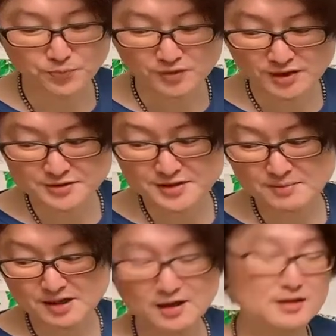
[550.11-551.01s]
で言え
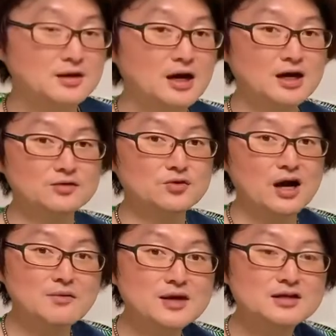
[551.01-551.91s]
ばあの
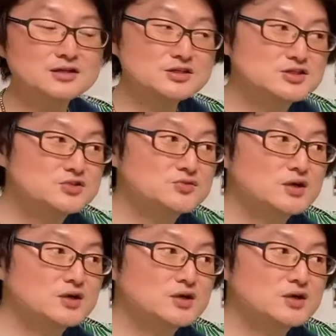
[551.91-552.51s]
ハワイに2週